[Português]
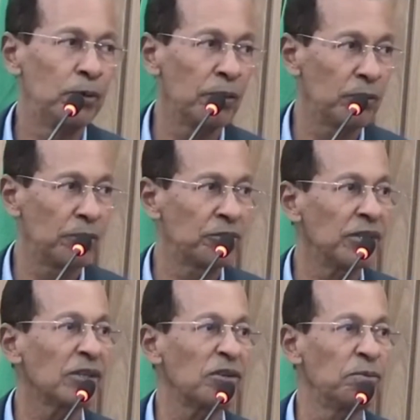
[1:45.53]

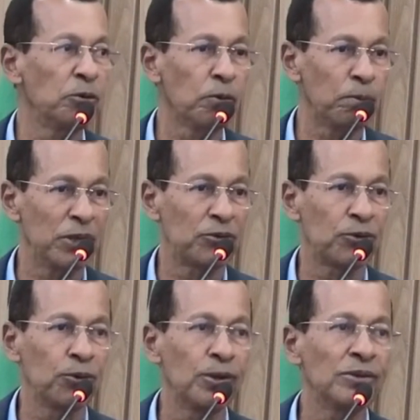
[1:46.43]
900 mil
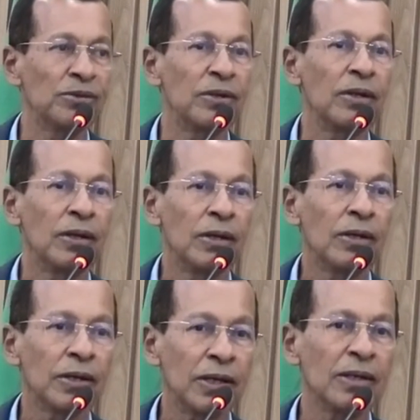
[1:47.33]
pessoas
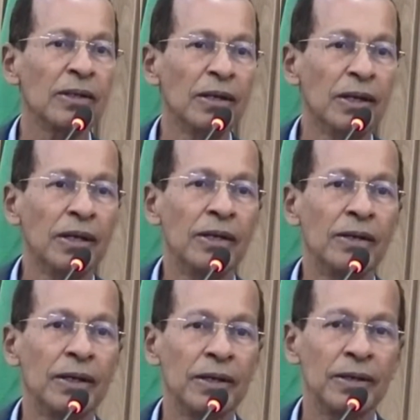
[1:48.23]
que
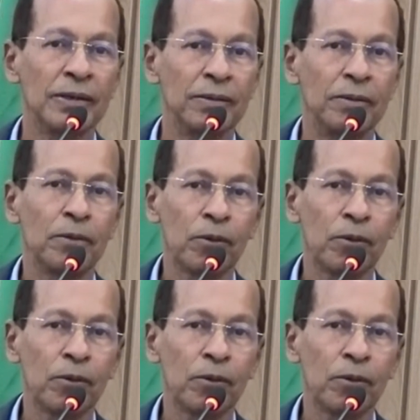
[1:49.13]
é,